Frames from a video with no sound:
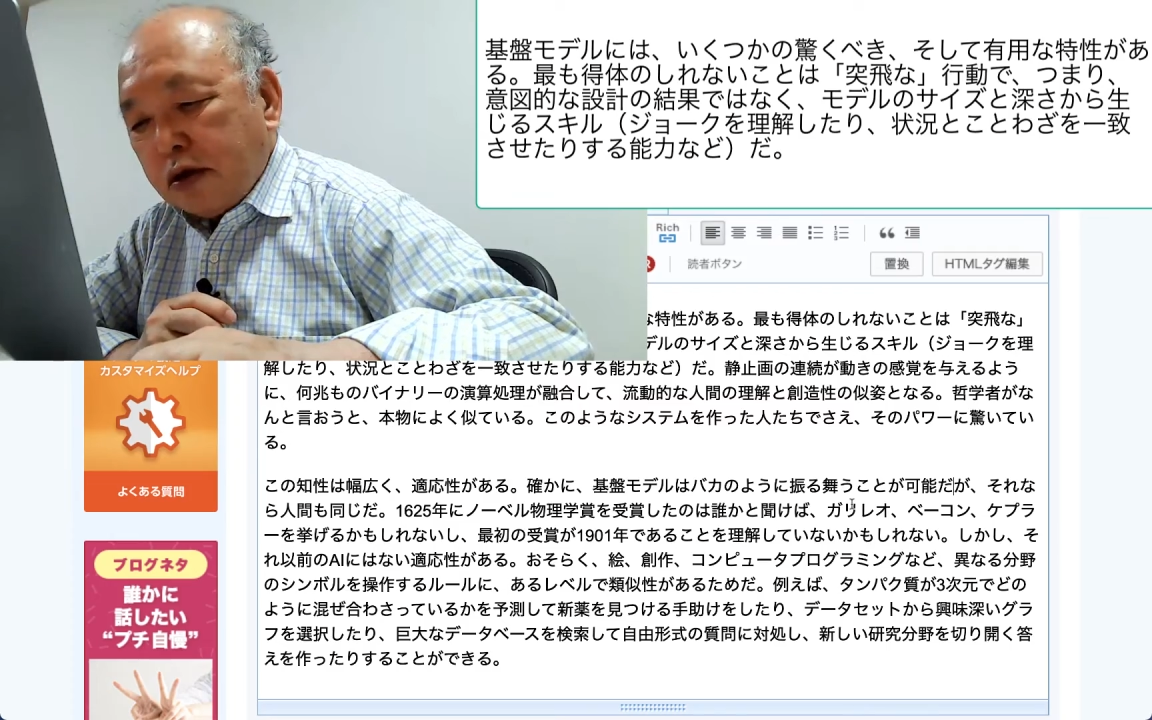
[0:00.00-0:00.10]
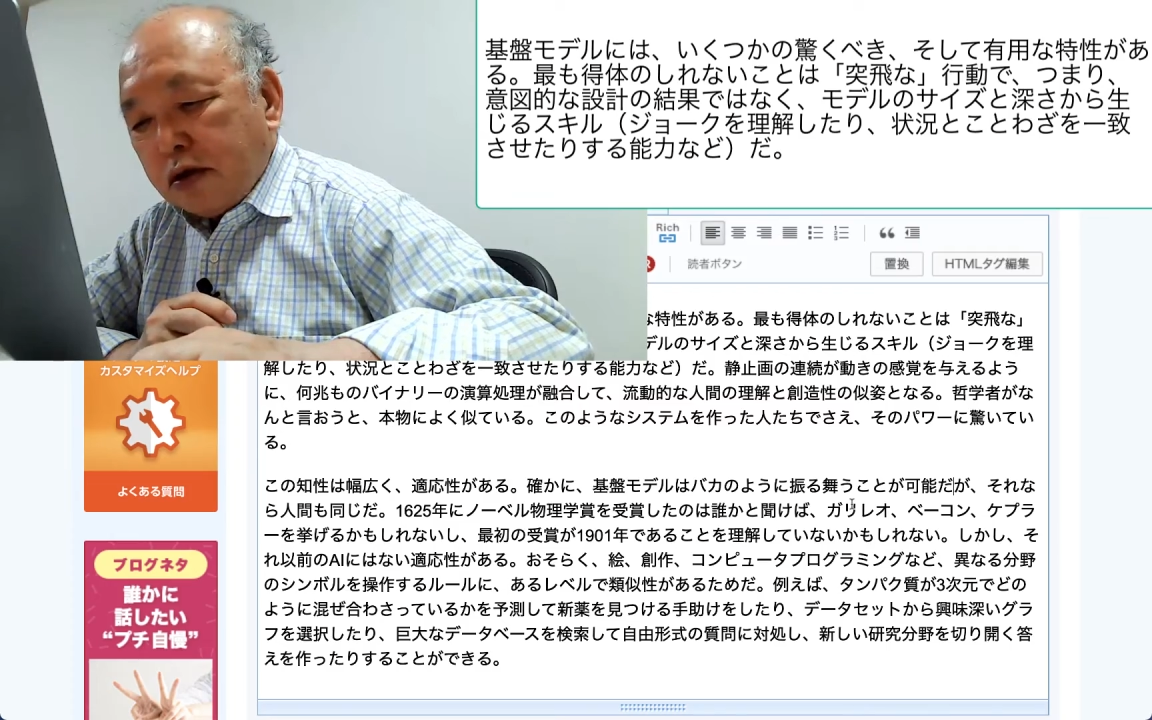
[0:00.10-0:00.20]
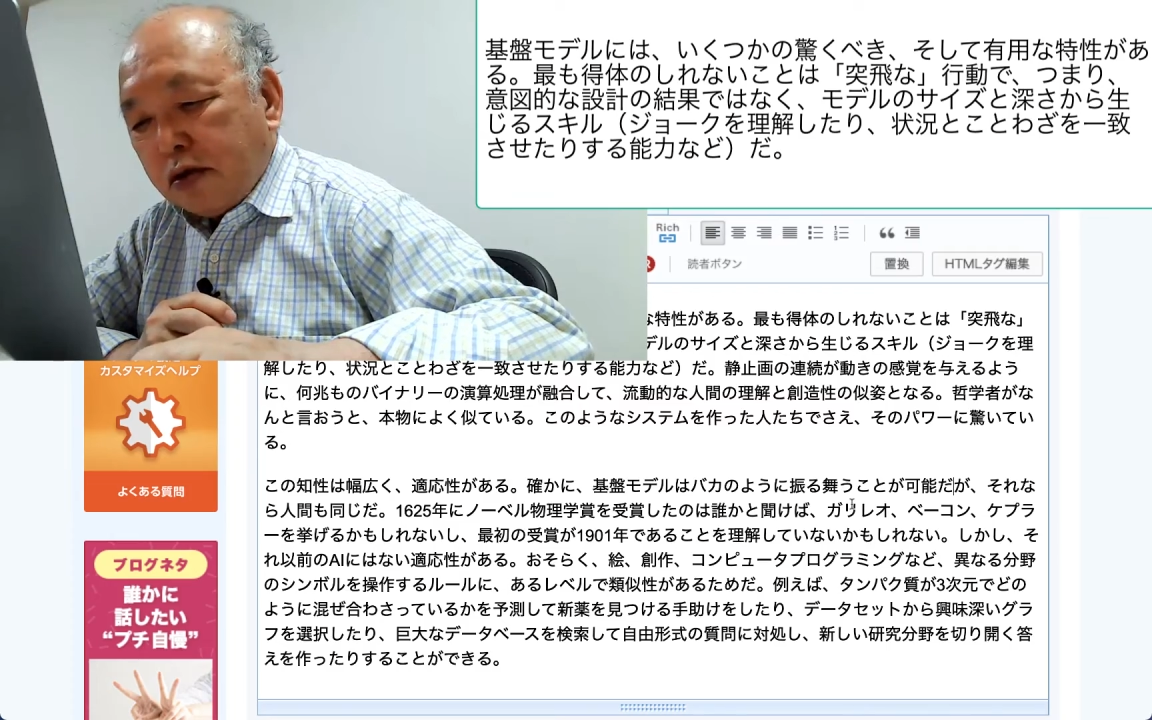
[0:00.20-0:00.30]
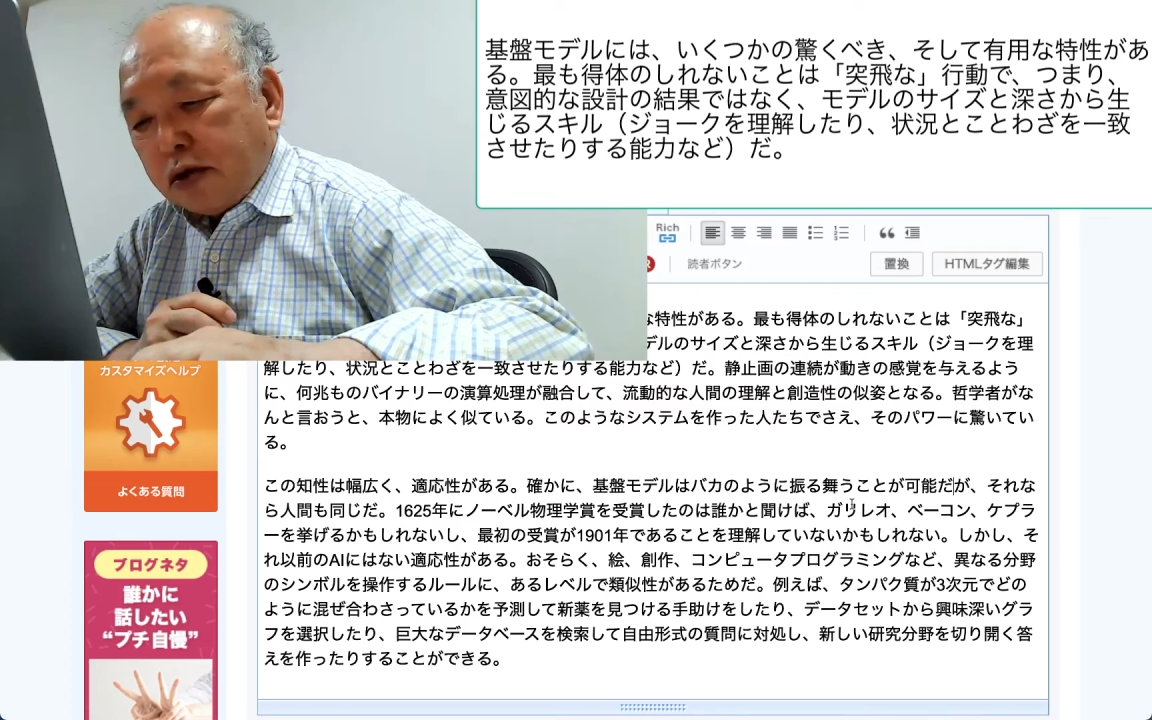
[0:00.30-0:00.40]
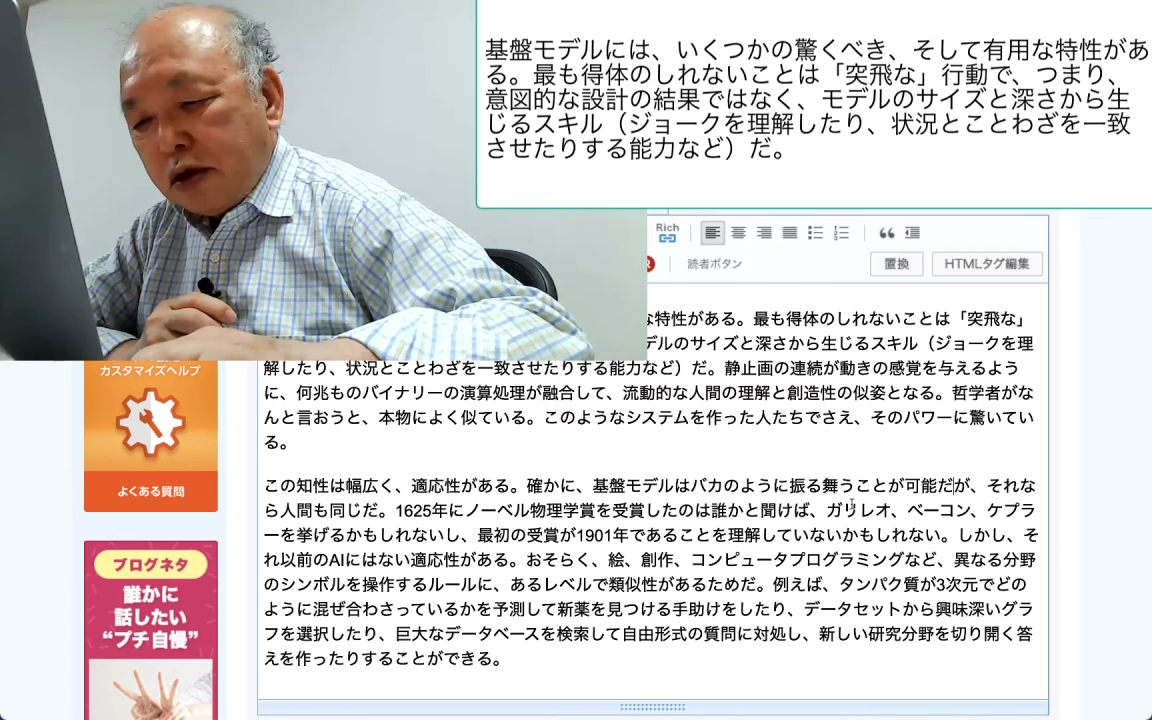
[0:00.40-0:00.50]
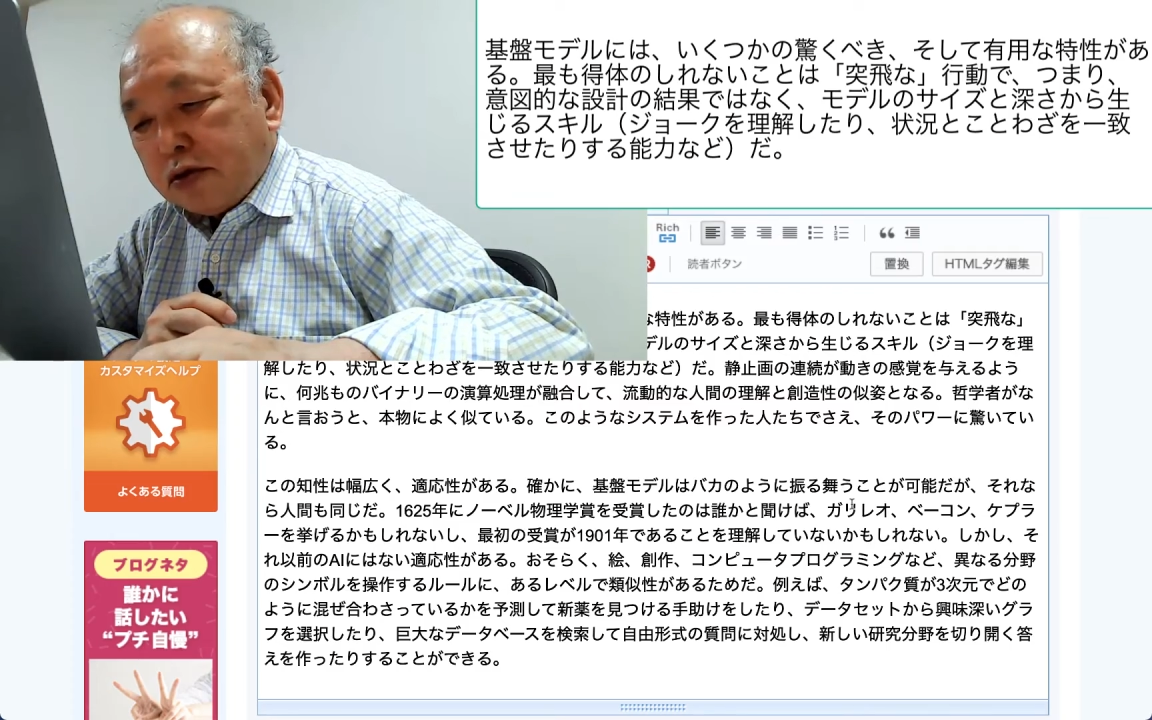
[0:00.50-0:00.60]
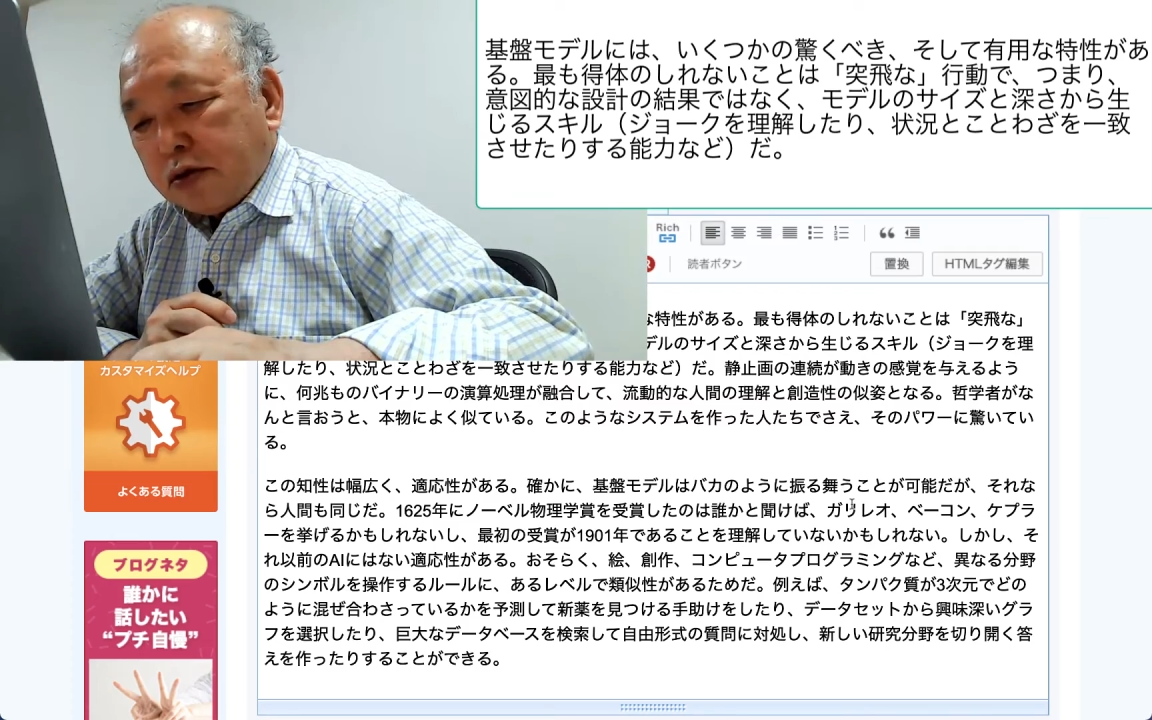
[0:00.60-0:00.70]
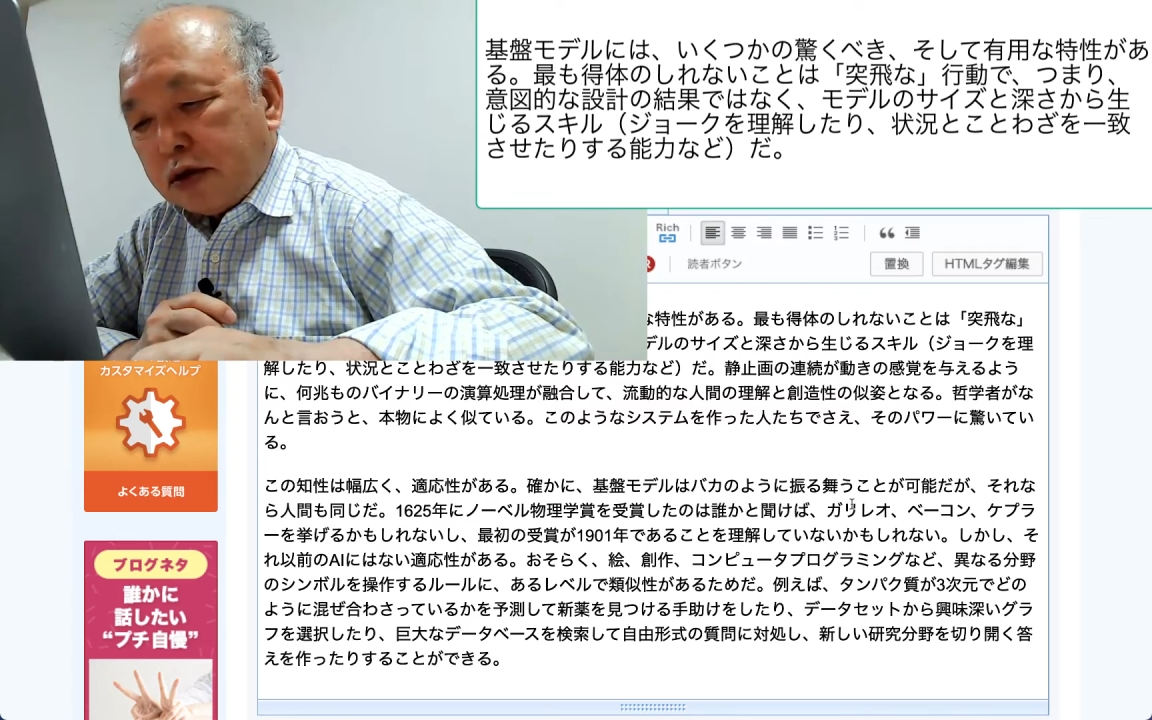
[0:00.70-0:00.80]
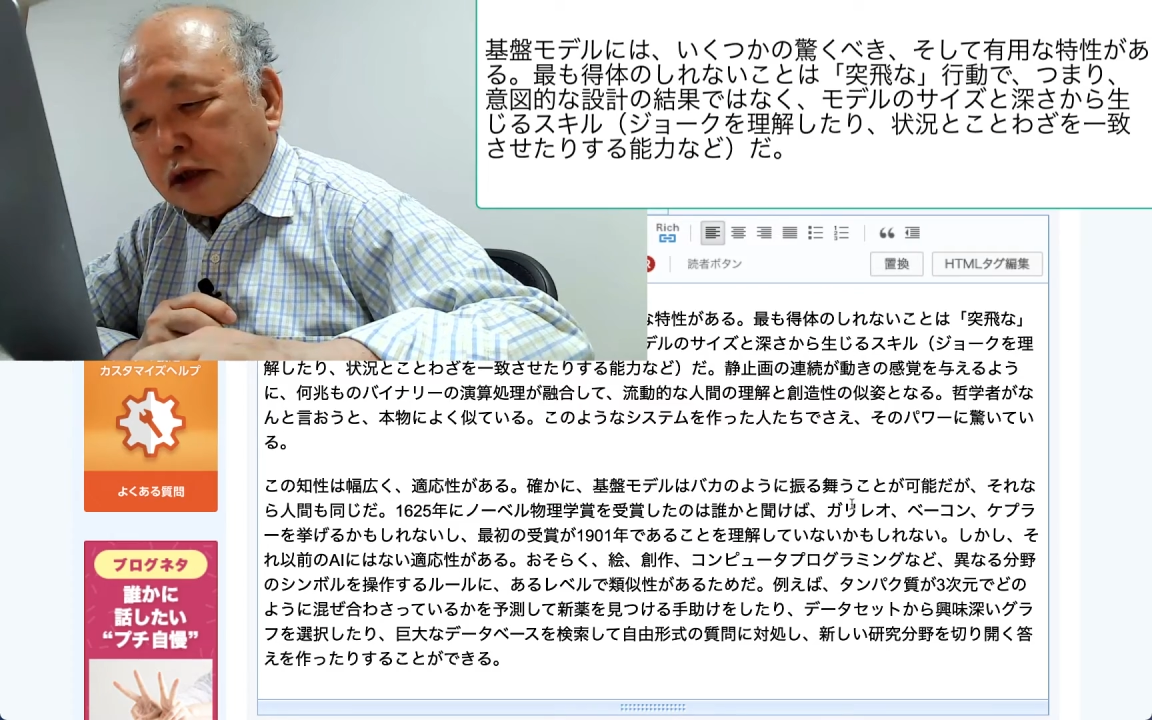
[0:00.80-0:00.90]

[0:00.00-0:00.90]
答えを作った